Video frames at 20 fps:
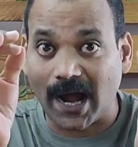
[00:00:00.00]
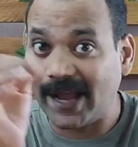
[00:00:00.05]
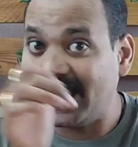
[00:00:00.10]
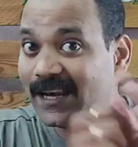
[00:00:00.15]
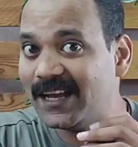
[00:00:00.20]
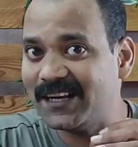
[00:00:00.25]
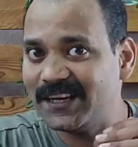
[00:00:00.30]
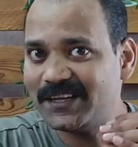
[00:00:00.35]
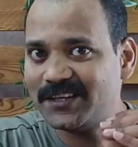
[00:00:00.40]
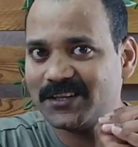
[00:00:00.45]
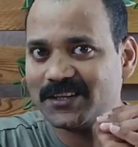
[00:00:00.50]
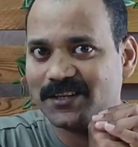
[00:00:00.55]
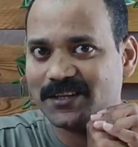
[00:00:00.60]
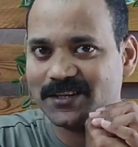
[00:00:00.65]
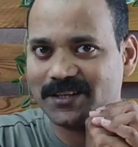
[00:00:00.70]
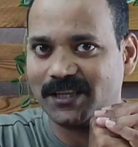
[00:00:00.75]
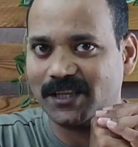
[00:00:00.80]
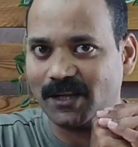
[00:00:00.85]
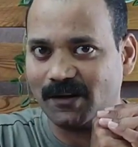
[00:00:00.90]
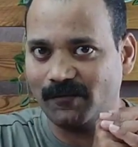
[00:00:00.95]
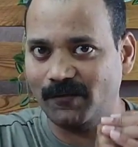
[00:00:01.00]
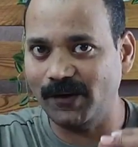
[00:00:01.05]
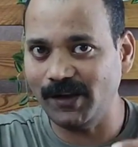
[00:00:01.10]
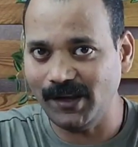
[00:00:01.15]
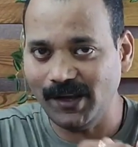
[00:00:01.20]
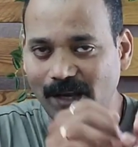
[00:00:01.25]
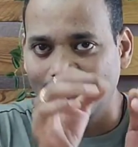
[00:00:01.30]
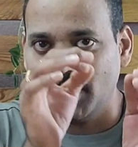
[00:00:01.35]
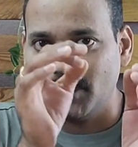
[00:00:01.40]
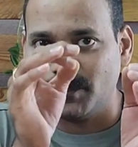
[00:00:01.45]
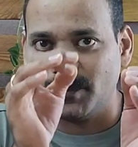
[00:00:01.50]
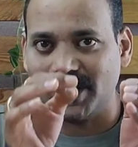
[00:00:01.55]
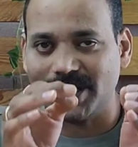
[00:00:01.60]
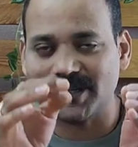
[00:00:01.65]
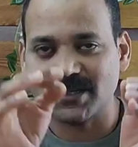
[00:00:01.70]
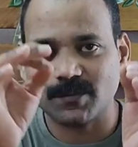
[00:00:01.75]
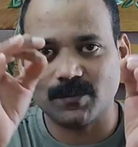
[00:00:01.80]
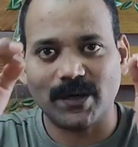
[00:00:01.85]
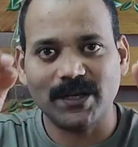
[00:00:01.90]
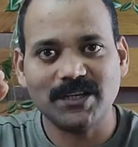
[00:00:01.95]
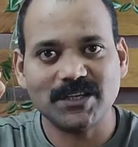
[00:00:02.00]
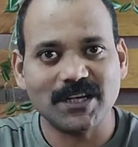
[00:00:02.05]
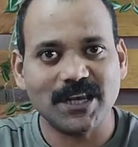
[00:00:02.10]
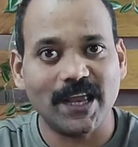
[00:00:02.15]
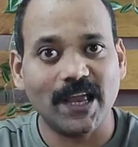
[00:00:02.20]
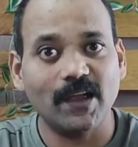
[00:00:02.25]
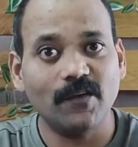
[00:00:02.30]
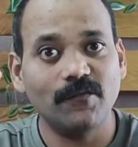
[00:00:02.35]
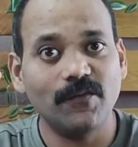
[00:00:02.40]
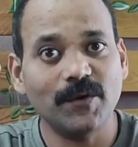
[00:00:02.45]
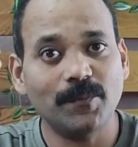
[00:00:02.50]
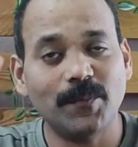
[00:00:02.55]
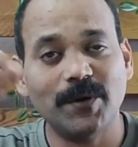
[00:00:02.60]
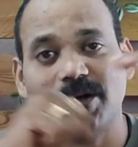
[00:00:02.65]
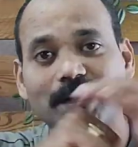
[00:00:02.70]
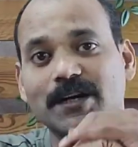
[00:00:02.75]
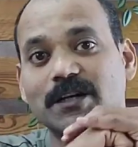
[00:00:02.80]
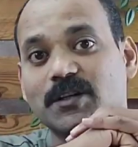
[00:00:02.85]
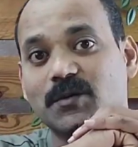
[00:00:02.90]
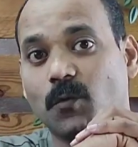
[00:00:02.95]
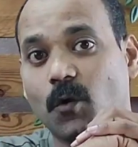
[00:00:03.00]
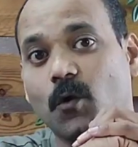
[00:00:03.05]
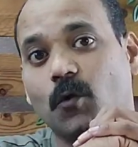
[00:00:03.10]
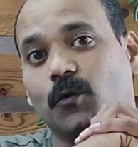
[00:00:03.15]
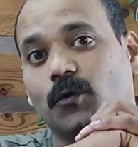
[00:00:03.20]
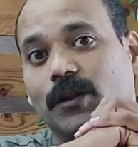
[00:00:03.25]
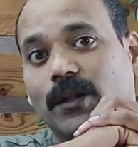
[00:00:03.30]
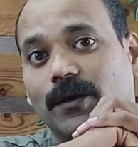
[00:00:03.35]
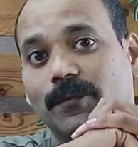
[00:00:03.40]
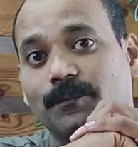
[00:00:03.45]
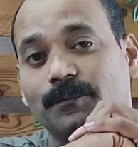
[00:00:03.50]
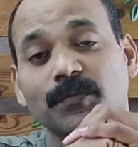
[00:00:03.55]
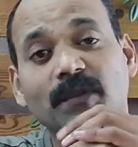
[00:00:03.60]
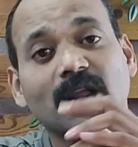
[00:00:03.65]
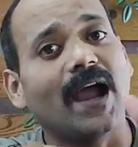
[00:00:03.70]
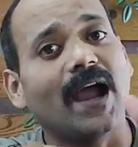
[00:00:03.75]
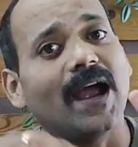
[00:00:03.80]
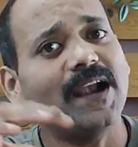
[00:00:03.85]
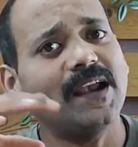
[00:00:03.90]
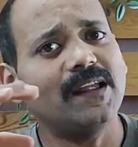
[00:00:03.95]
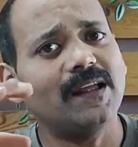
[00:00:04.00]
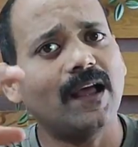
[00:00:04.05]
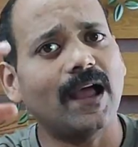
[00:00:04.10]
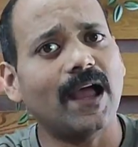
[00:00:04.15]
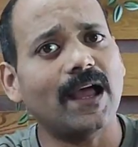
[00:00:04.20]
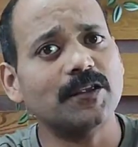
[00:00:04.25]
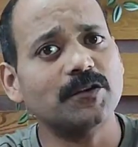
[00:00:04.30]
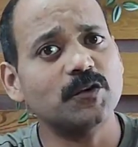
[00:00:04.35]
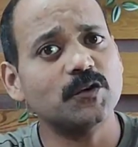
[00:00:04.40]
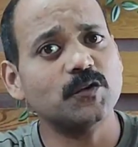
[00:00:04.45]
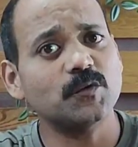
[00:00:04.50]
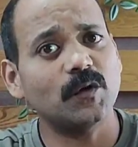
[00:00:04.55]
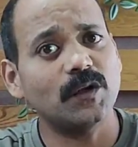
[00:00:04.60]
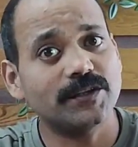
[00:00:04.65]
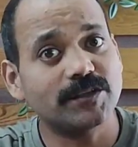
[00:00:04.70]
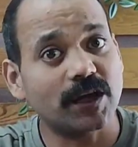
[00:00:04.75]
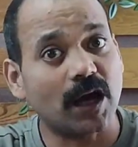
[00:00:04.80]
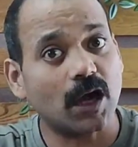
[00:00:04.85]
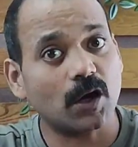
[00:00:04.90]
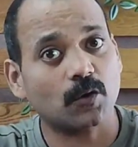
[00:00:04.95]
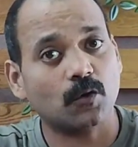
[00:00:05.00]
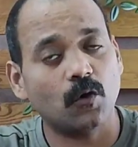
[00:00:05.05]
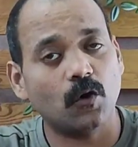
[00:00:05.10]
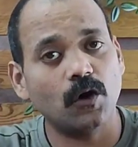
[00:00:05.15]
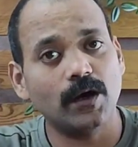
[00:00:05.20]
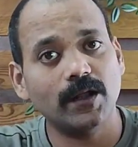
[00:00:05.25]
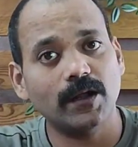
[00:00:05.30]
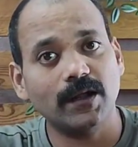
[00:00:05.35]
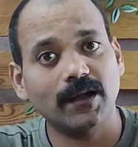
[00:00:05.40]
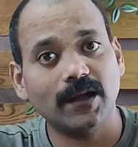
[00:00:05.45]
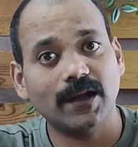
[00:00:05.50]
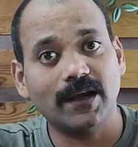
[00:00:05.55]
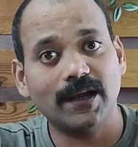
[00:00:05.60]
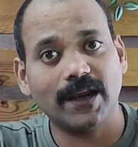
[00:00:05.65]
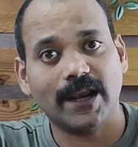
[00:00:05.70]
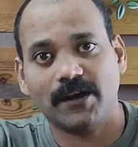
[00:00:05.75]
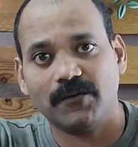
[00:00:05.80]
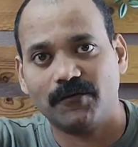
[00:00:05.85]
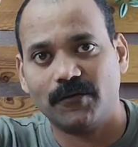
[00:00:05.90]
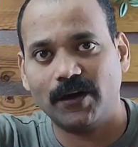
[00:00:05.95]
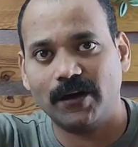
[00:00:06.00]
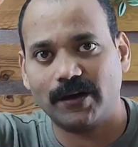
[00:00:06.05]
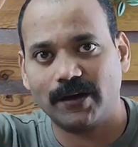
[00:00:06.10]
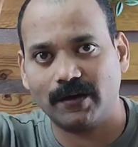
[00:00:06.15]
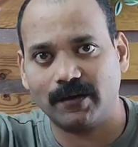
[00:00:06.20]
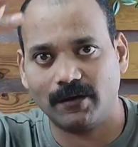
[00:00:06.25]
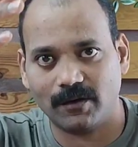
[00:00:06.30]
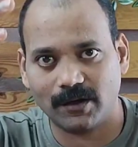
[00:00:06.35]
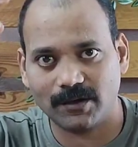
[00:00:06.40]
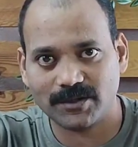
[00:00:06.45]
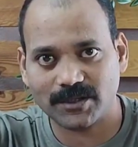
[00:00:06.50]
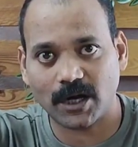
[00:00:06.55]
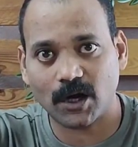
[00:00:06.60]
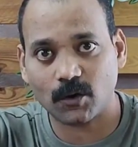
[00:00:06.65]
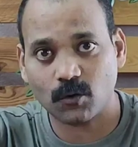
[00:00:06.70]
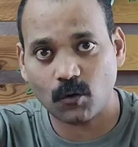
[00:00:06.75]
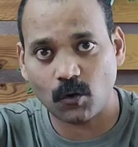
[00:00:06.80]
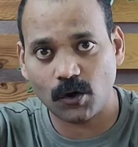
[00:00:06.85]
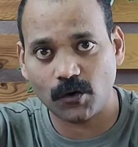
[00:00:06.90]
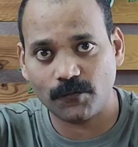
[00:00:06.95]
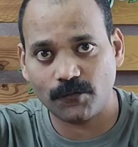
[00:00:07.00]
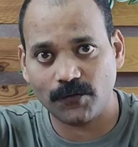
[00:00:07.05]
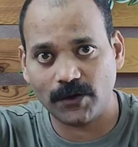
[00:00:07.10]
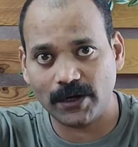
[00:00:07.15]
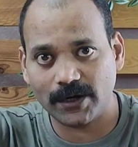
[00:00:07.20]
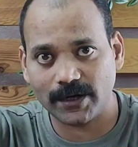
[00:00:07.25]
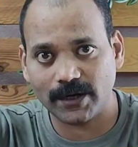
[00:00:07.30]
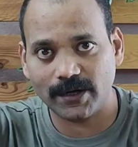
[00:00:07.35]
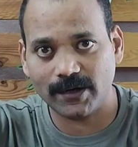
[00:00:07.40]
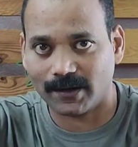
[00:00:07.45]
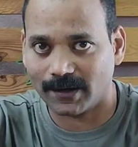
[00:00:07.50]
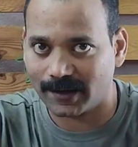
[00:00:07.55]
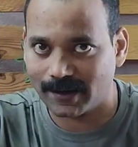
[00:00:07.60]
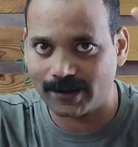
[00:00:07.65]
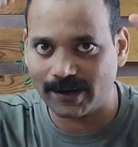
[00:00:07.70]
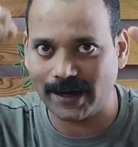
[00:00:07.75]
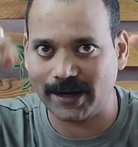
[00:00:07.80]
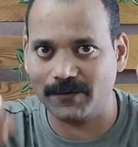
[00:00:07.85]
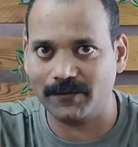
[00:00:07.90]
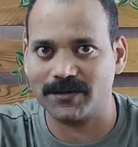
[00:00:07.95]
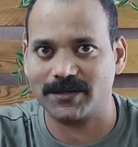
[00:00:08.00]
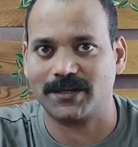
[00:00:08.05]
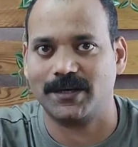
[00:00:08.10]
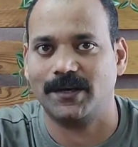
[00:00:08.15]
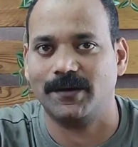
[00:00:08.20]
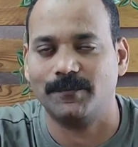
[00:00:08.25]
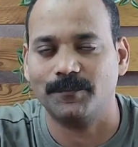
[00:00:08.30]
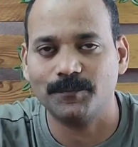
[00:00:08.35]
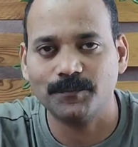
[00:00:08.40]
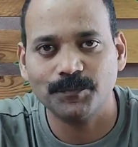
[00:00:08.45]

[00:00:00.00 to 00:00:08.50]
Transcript: ఐలర్ రీజన్కి చెందినవి ప్లస్ మంచి హెవీ పీటెడ్ స్మోక్ ఉంది అండ్ యాజ్ యూజువల్ చార్కోల్డ్ గ్రెయిన్ ఫిల్టర్ చార్కోల్డ్ ఫిల్టర్డ్ గ్రెయిన్ విస్కీ